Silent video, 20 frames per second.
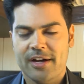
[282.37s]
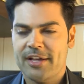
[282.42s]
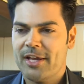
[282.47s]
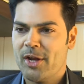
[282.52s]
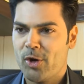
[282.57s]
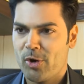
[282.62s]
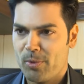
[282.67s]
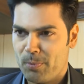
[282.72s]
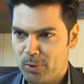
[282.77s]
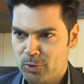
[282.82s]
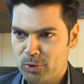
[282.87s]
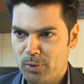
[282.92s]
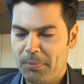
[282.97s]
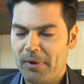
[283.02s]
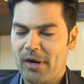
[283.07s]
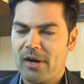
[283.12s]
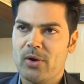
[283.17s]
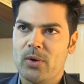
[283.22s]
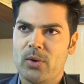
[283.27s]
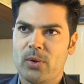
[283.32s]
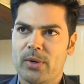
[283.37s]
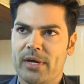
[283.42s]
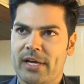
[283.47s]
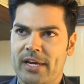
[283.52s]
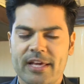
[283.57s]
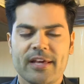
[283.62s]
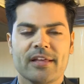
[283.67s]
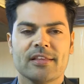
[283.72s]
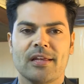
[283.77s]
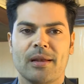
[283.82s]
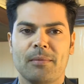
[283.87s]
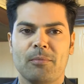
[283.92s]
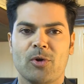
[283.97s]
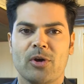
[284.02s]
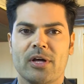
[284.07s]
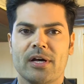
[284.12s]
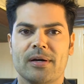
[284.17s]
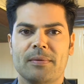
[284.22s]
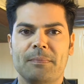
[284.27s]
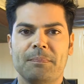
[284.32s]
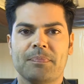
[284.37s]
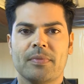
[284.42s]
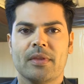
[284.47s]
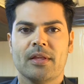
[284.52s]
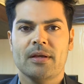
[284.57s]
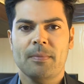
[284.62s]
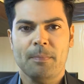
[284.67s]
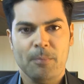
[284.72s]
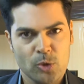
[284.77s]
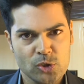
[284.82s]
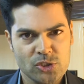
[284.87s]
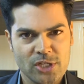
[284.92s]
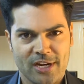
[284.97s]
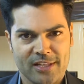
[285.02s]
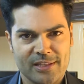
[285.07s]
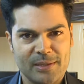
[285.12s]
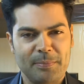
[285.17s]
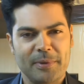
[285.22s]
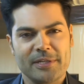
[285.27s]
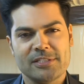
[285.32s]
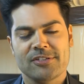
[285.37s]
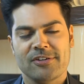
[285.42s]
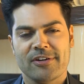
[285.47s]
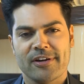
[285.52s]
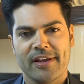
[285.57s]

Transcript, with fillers: என்னோடய புது படம் இணையதளமோட பூஜாலேருந்து பேசிகிட்டு